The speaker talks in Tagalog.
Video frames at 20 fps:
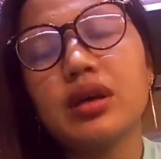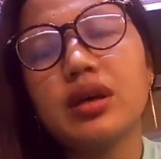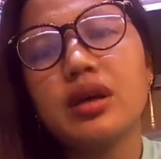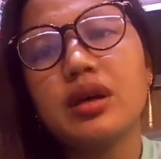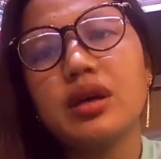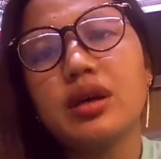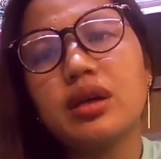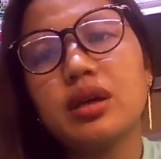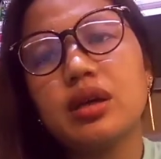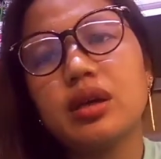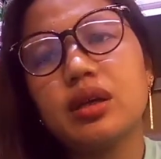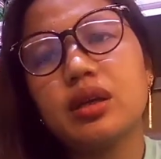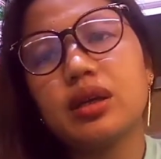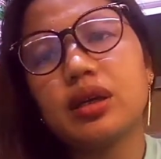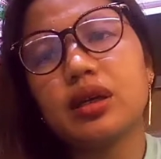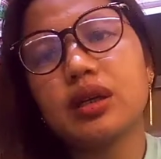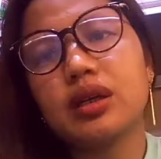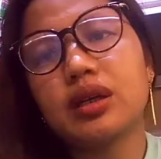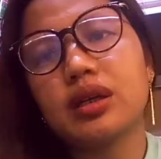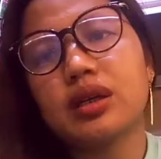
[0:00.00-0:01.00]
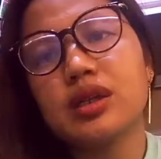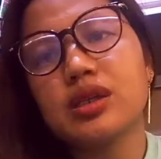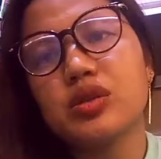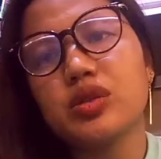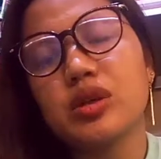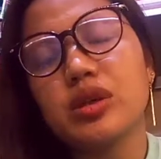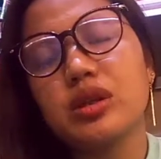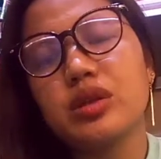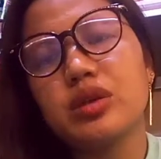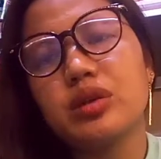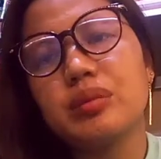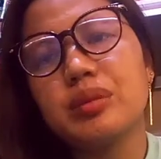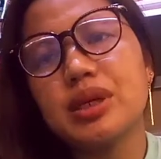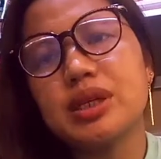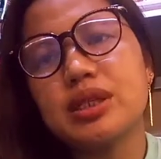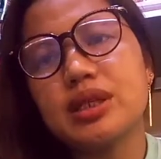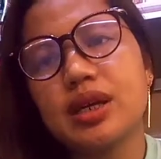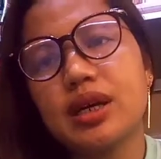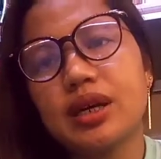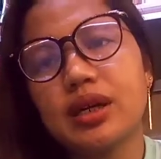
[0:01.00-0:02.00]
uh, nakakasweldo ba
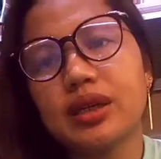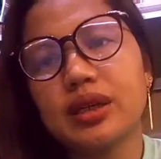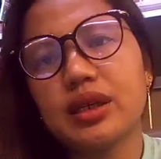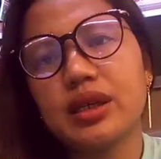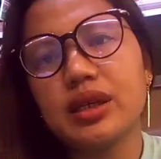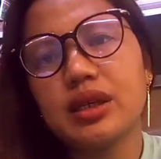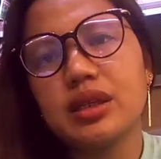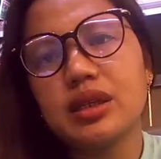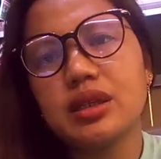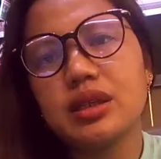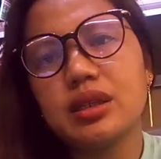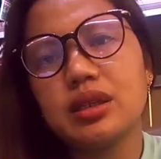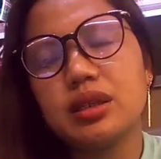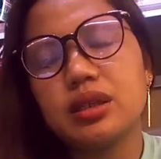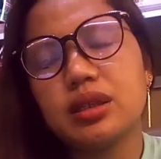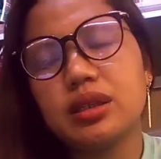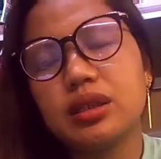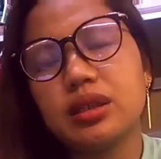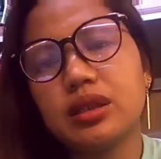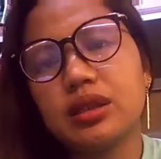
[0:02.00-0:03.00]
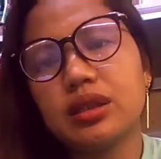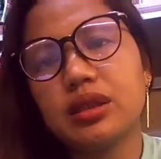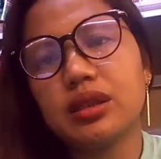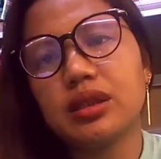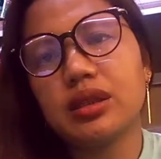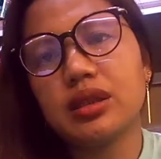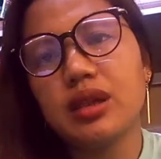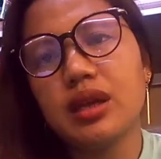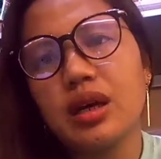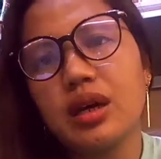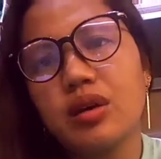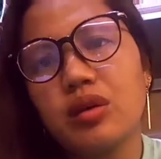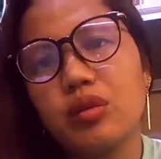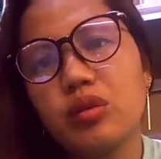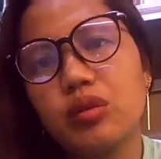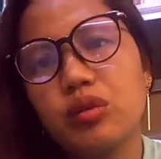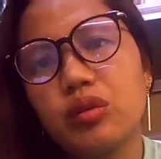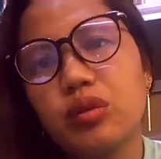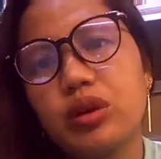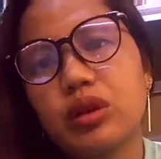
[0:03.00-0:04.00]
sa akin
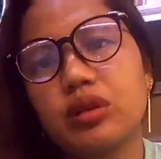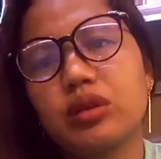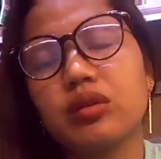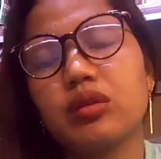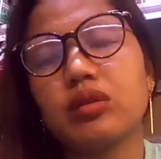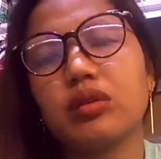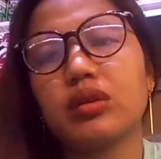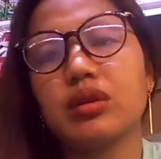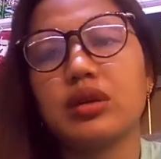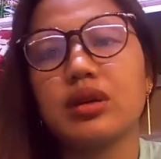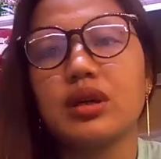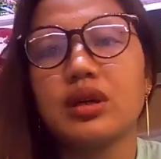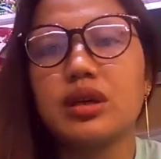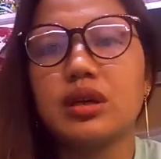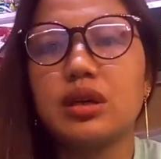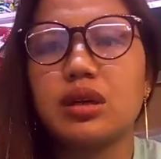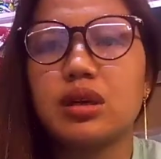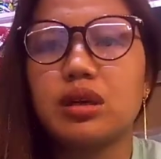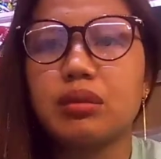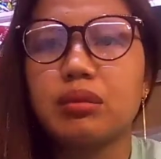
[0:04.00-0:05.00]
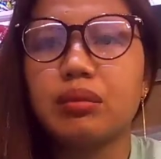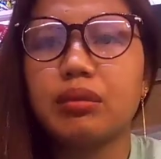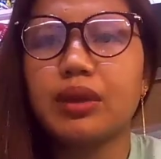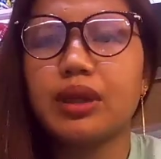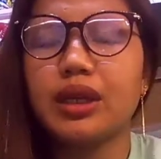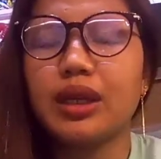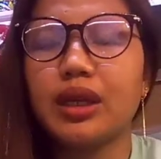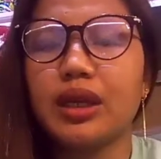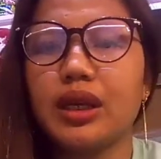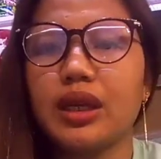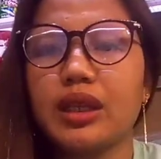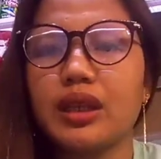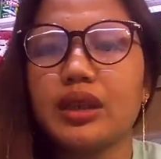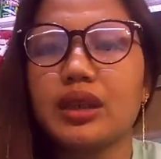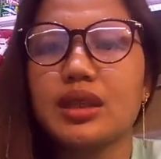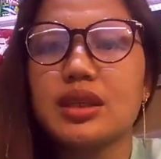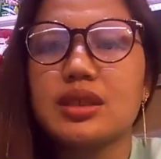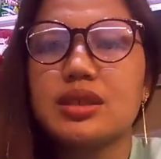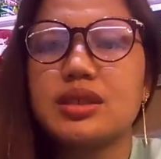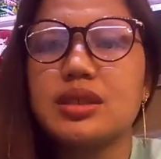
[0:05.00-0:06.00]
daw itong maliit
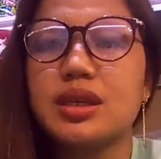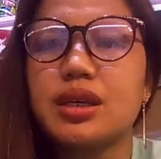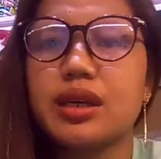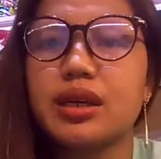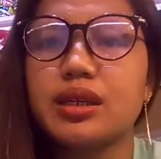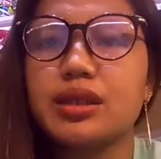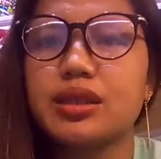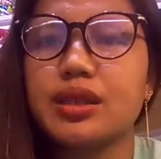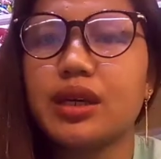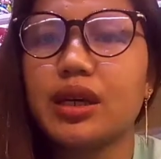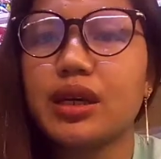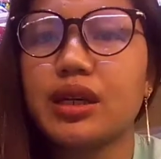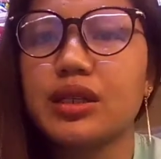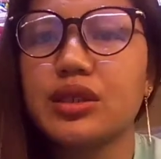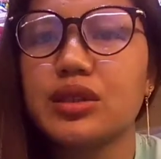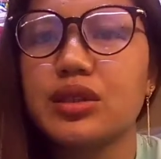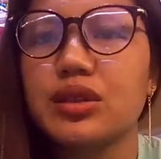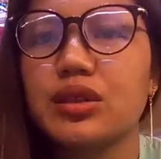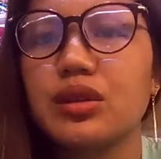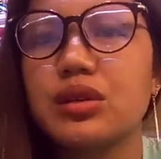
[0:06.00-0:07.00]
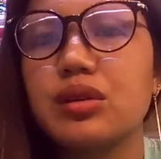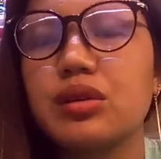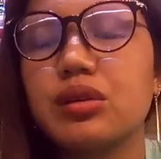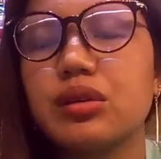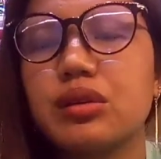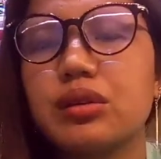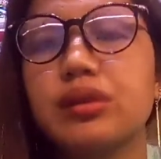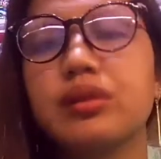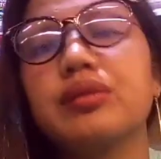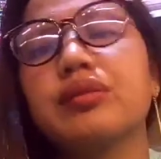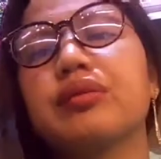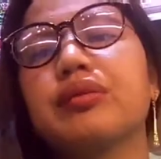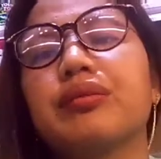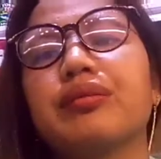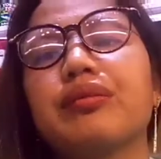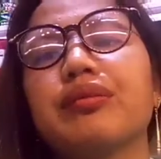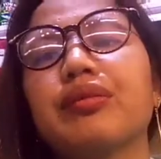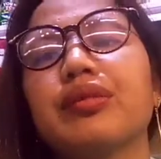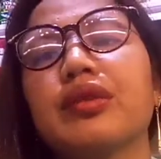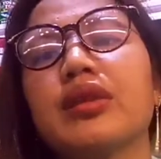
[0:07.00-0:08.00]
na sari-sari store
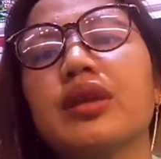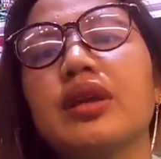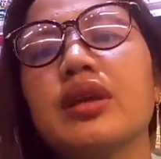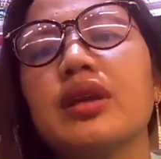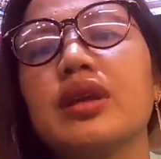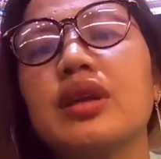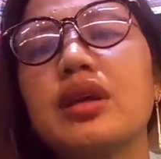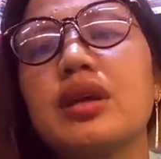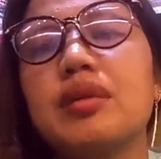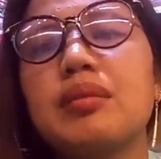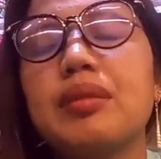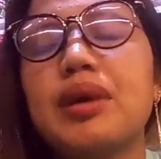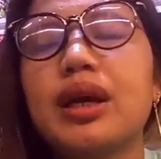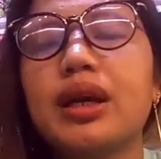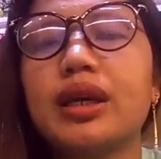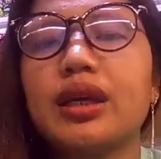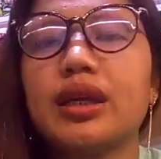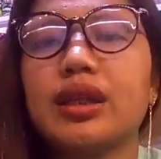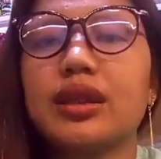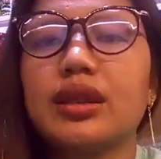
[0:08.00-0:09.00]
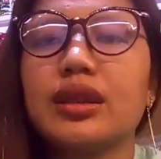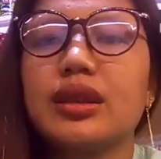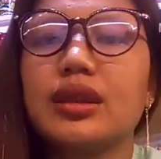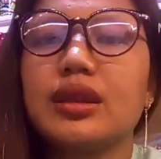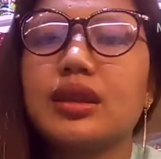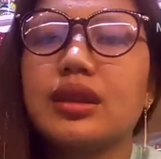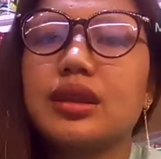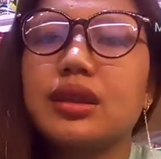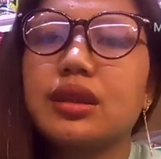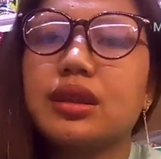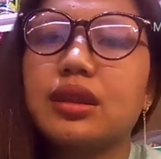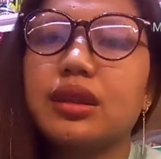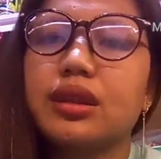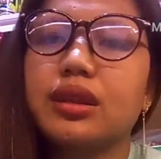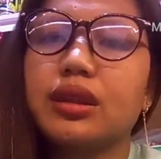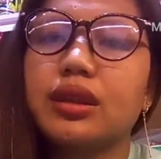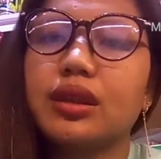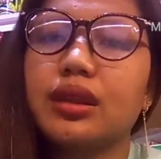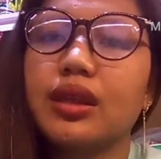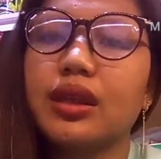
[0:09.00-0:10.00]
eh bakit
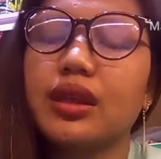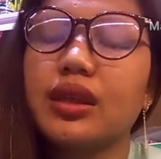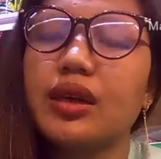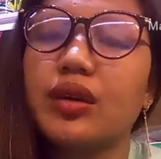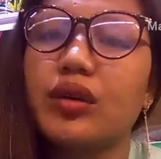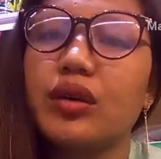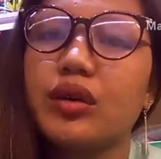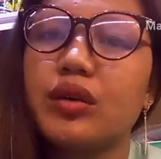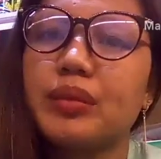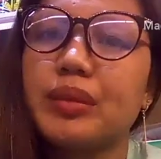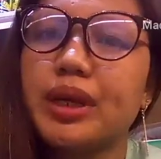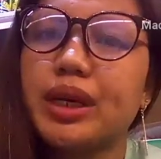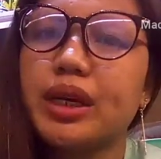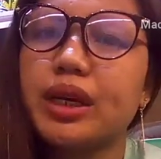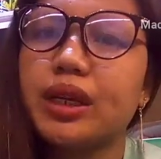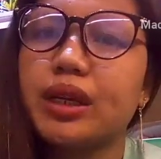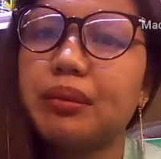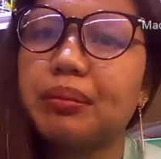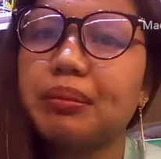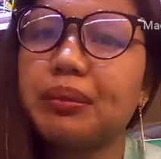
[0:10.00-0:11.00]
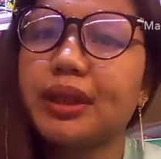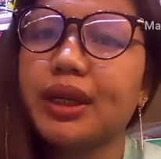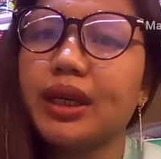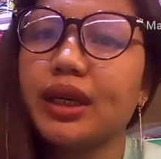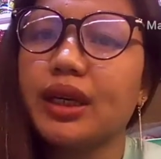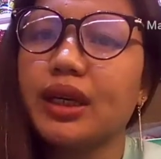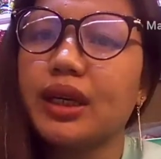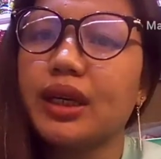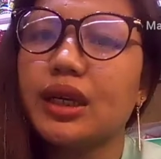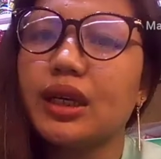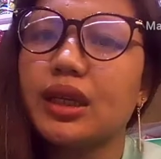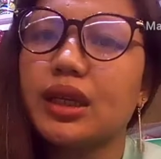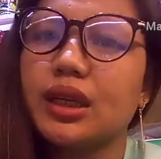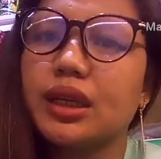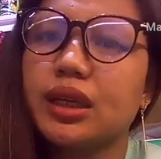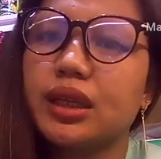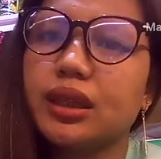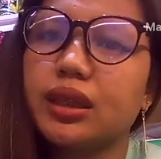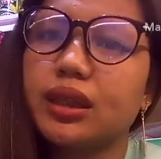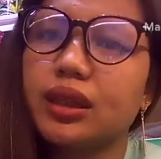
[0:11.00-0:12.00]
hindi daw ako maghanap ng
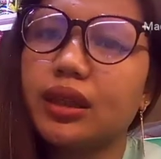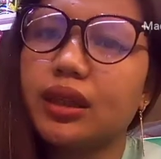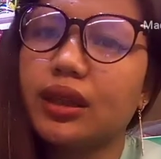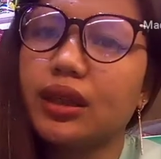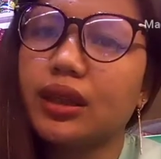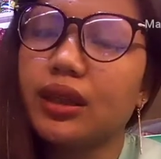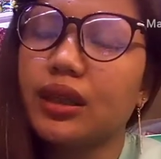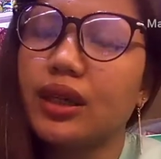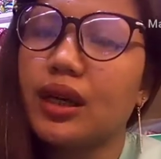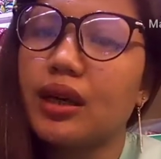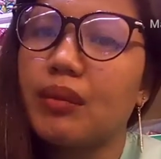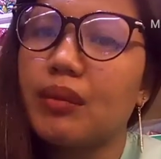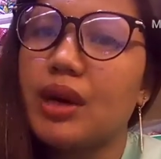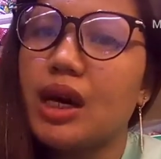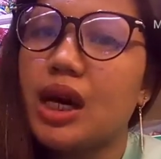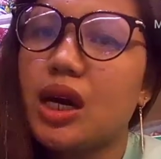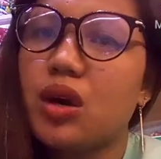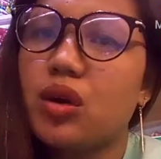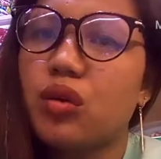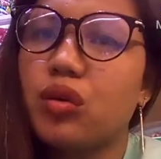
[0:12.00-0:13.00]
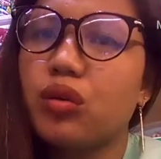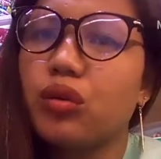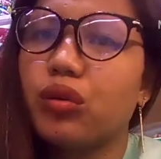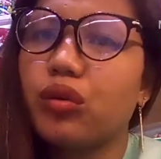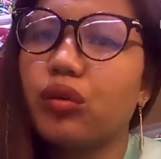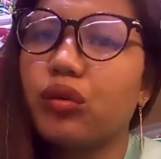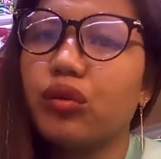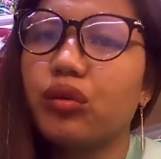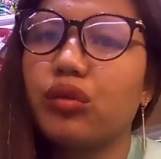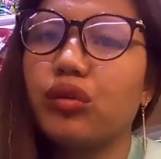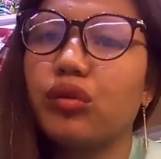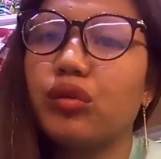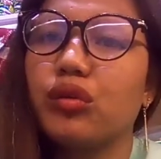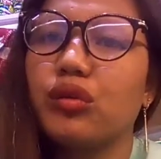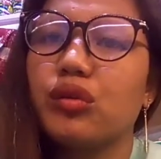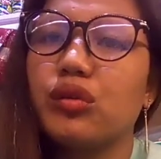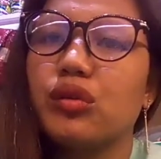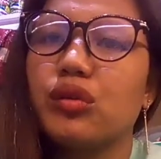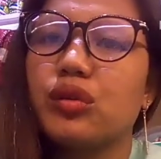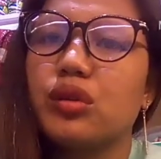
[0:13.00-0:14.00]
trabaho
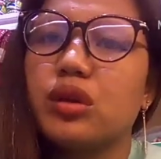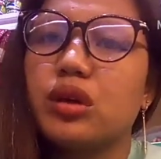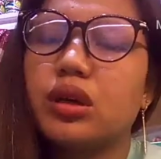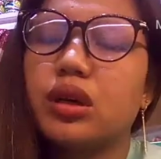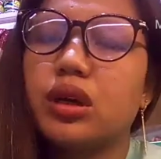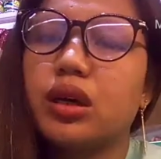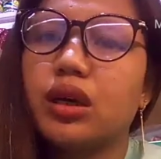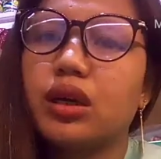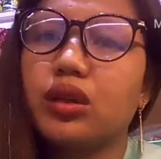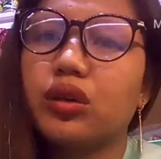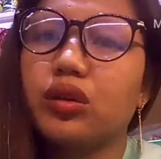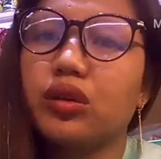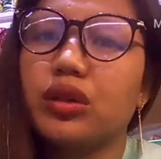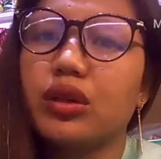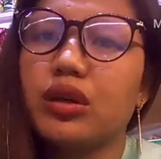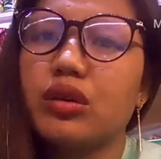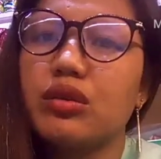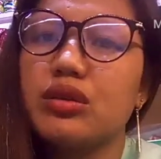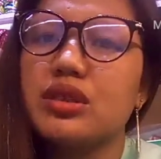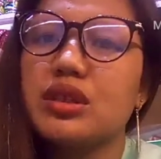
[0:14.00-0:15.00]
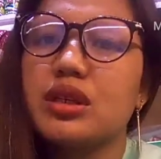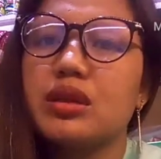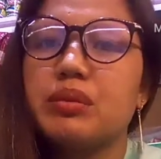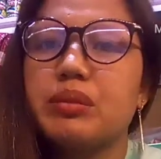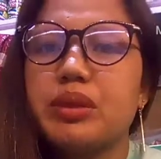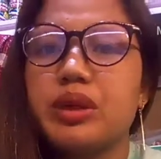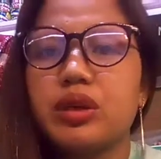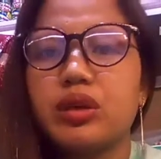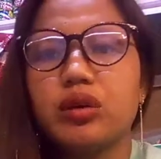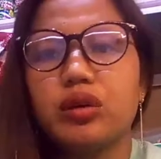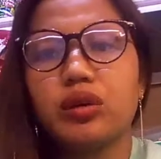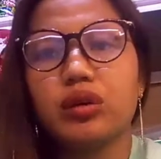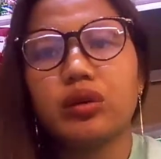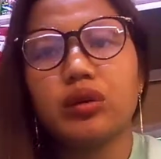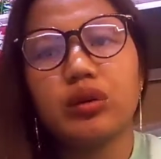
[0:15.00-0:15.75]
ano daw silbi yung